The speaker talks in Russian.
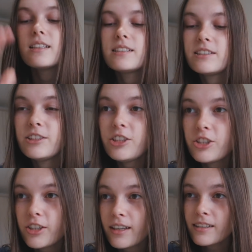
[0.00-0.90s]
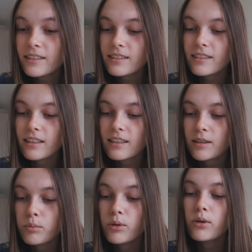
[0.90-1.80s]
Сейчас
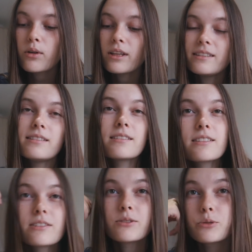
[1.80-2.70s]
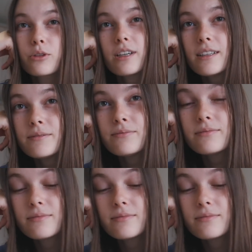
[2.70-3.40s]
э, пол одиннадцатого утра,